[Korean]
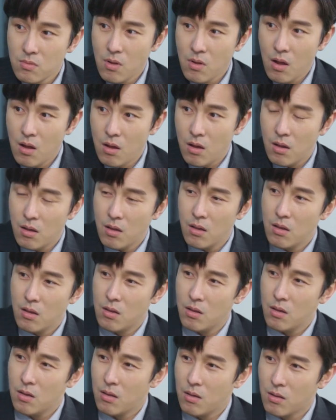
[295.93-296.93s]
아
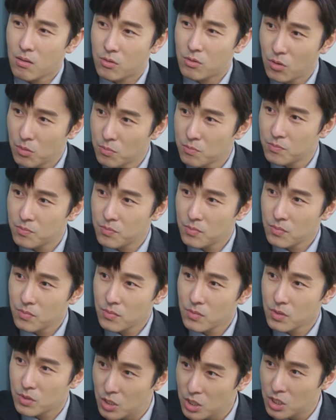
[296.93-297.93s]
그럼
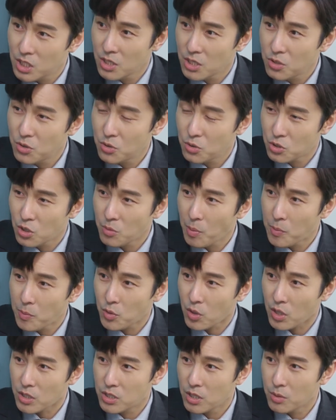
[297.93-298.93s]
디자이너
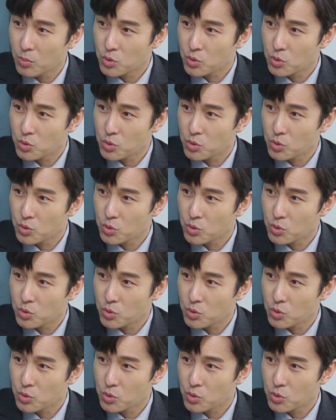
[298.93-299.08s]
섭외부터 같이